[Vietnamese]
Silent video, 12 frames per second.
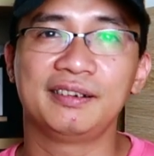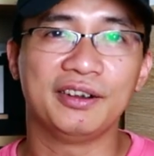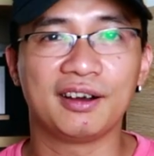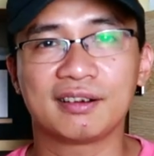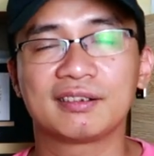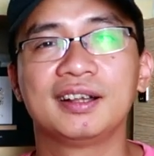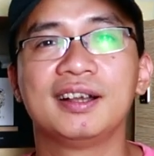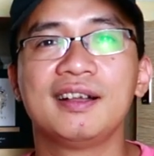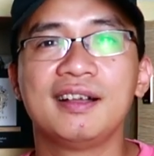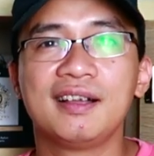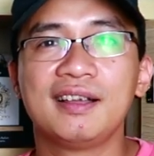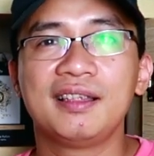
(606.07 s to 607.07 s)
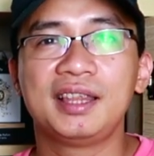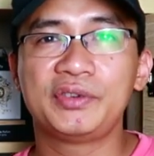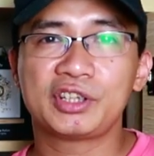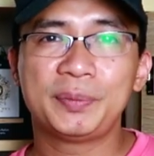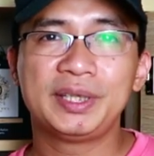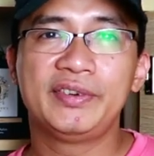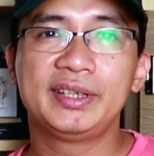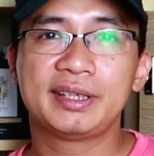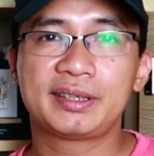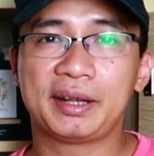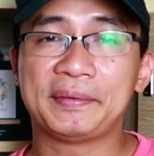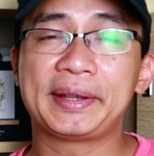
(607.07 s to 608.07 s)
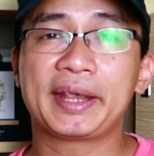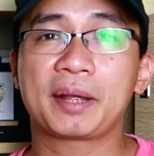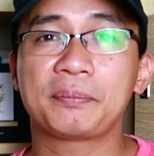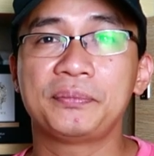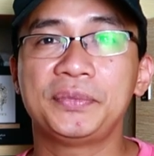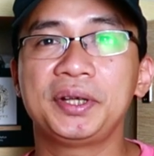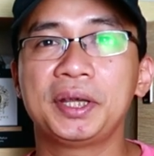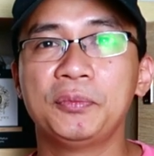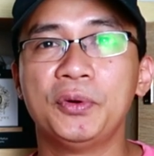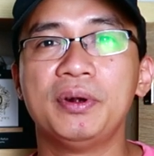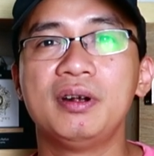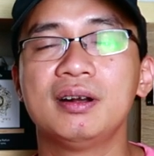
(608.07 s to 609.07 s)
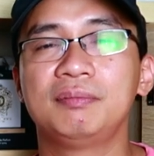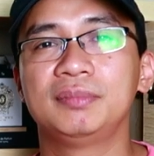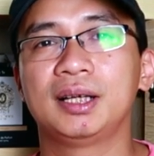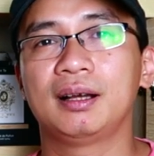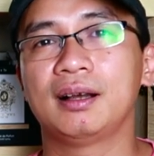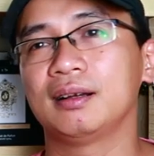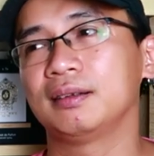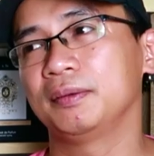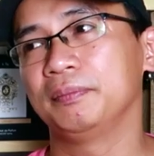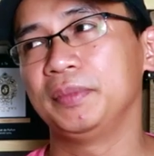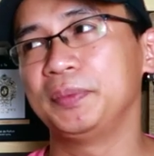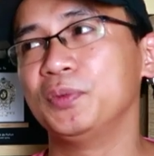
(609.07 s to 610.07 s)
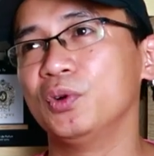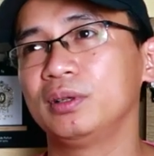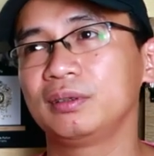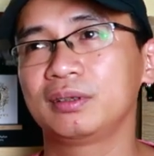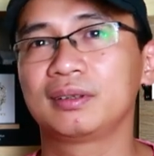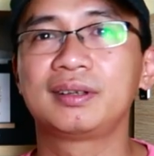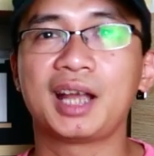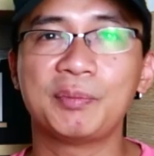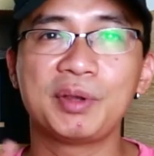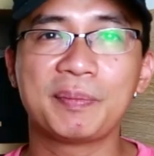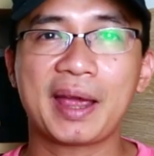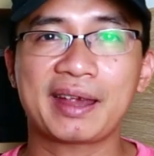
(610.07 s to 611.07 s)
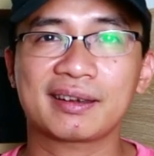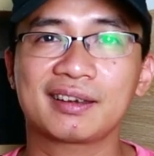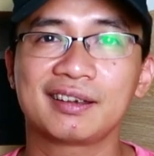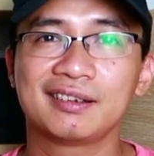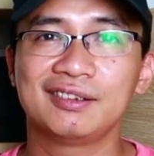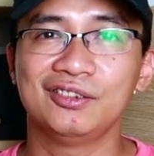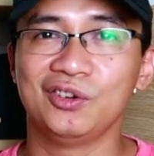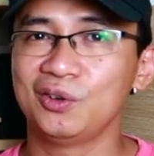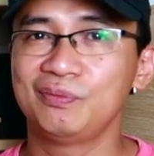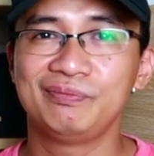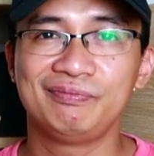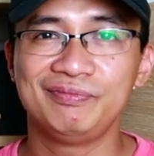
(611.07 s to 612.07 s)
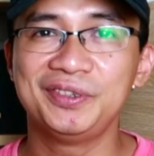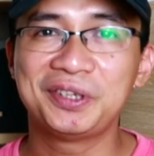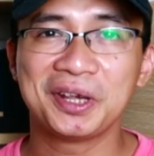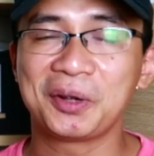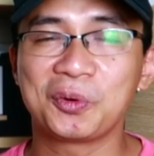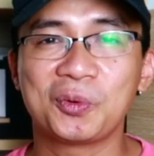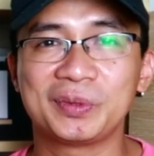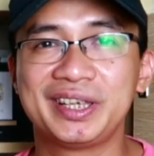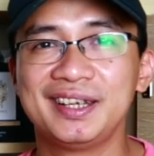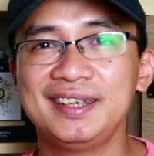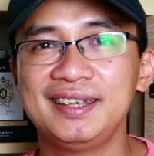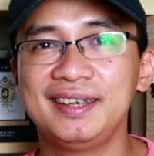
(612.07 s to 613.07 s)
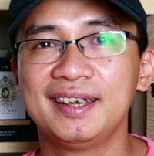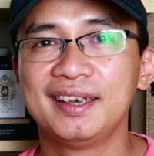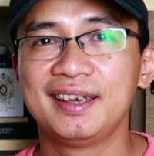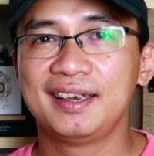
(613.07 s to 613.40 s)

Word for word: Đó Thì bên trong mình vừa chia sẻ với anh em những cái mùi hương mà muốn coming back, đúng không? Nhưng chưa hề có cuộc chia ly.